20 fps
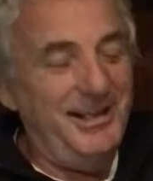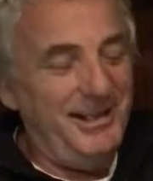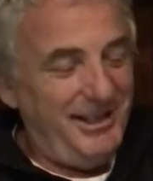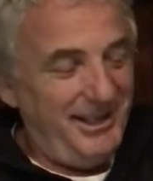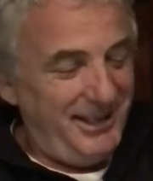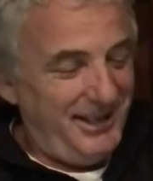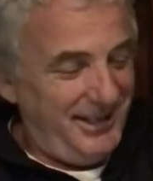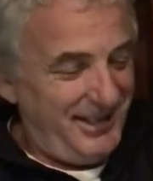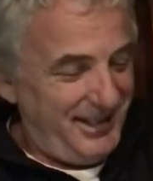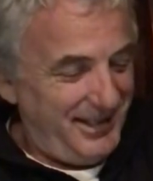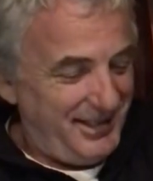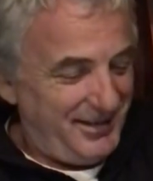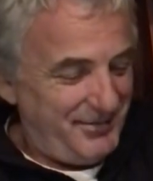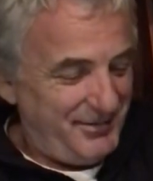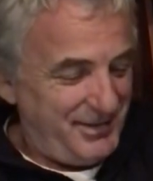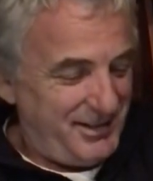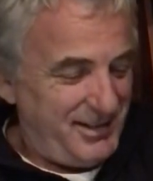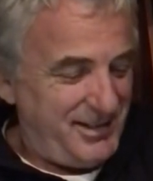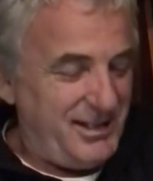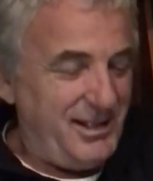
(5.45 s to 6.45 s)
Eh,
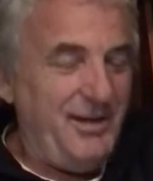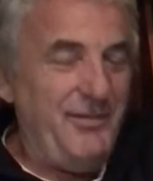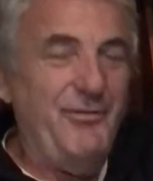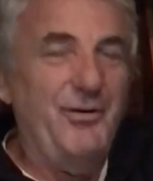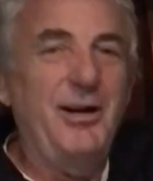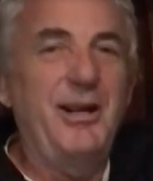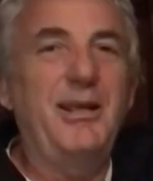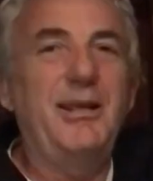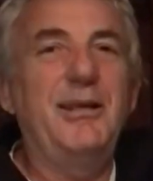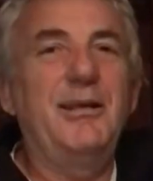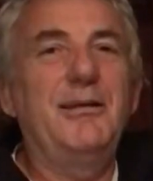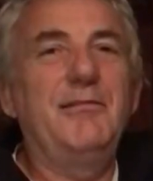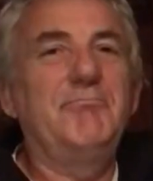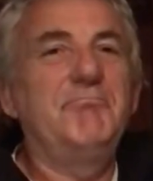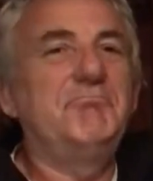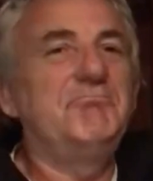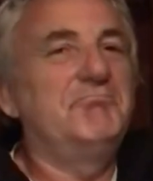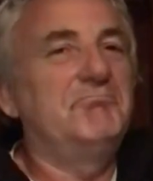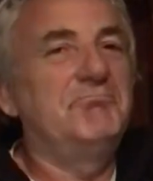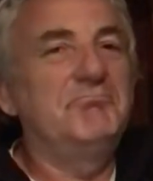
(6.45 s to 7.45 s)
questa sera vorrei
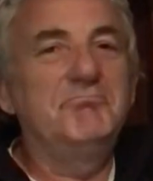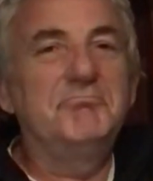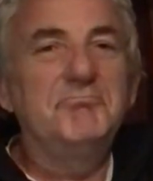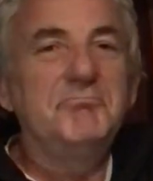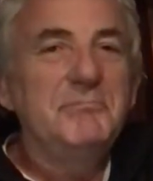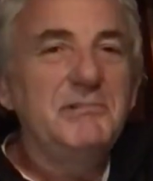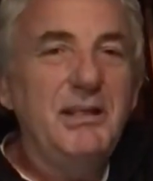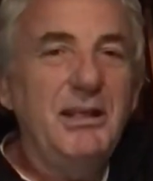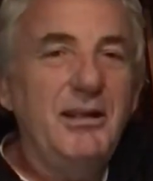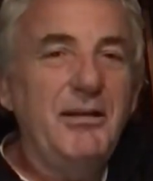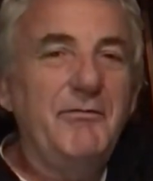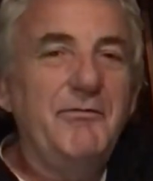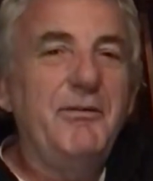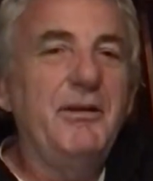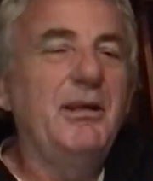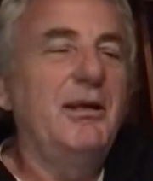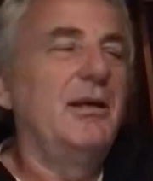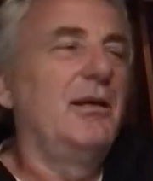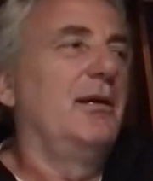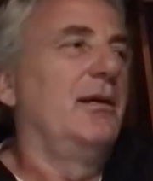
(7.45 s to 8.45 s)
dirvi